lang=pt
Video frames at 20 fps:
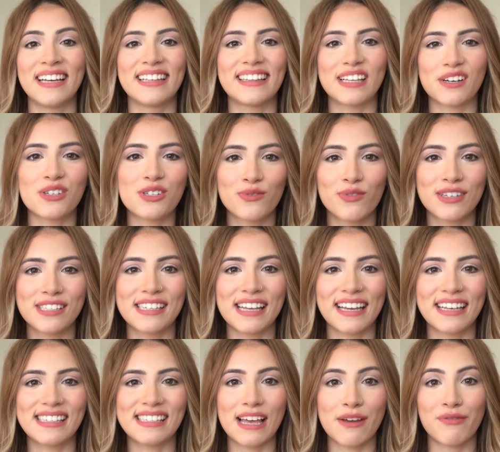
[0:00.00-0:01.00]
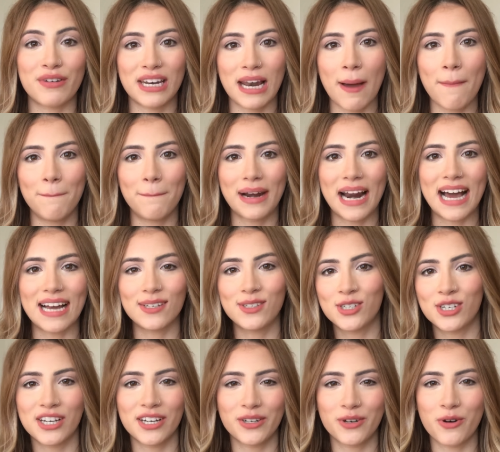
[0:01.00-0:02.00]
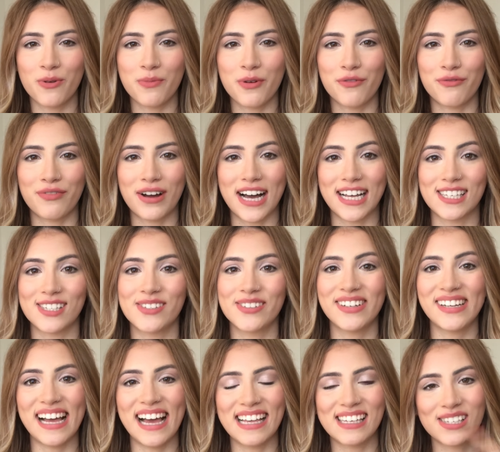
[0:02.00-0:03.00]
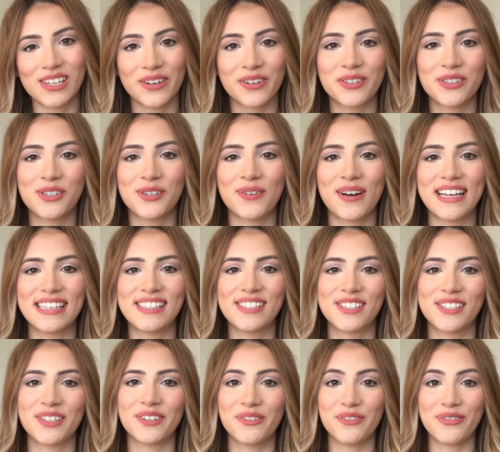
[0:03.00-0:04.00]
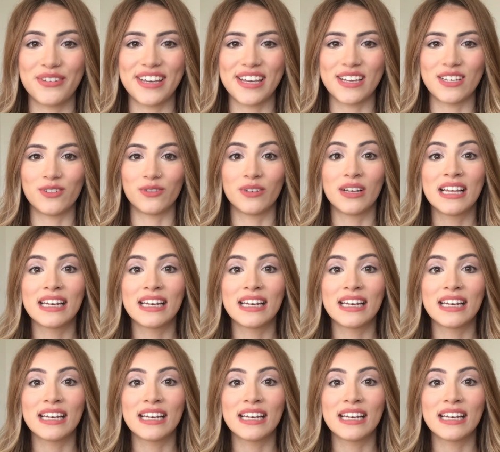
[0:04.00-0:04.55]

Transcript: Então, se você quiser ver na prática como eu faço, é só continuar assistindo o vídeo.